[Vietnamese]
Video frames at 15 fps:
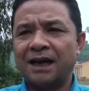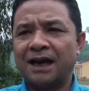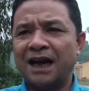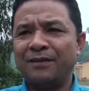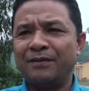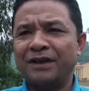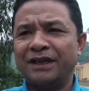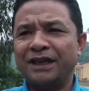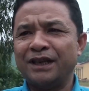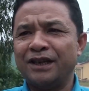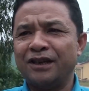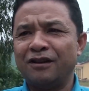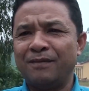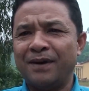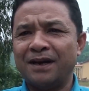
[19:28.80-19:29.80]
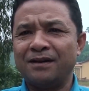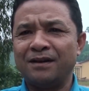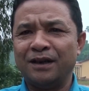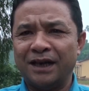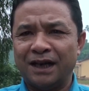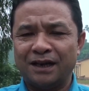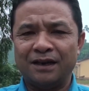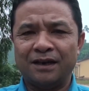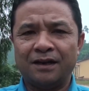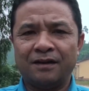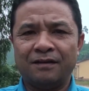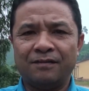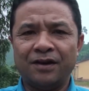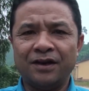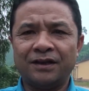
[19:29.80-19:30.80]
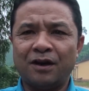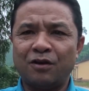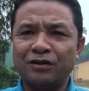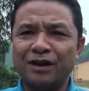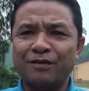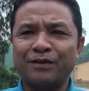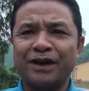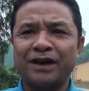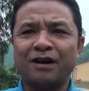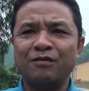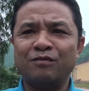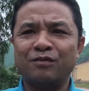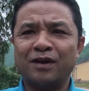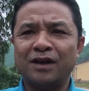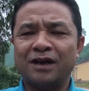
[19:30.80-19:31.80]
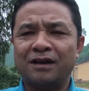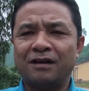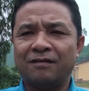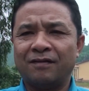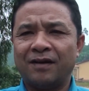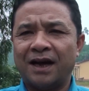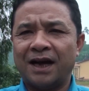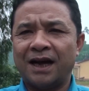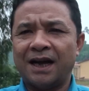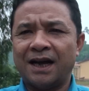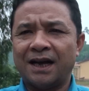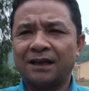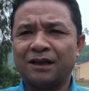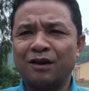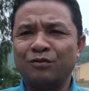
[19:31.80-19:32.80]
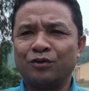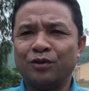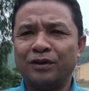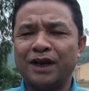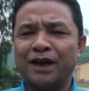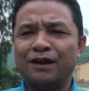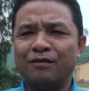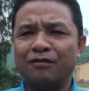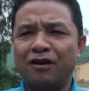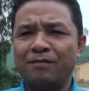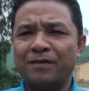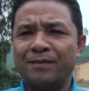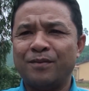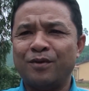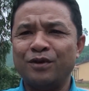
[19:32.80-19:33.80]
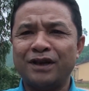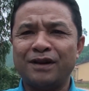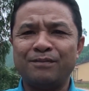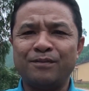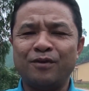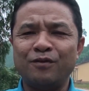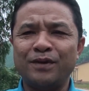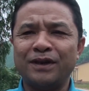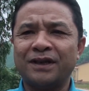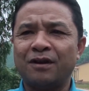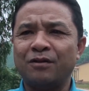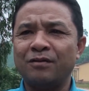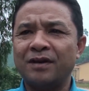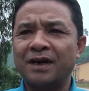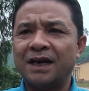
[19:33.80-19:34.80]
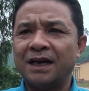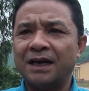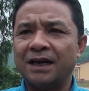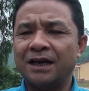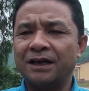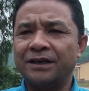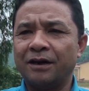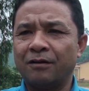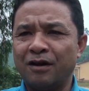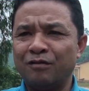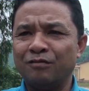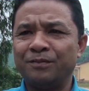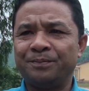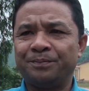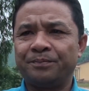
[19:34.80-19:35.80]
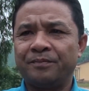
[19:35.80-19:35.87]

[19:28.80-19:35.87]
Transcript: 29 km đường điện với 600 ngày công và tổng số tiền đóng góp là 446 triệu đồng.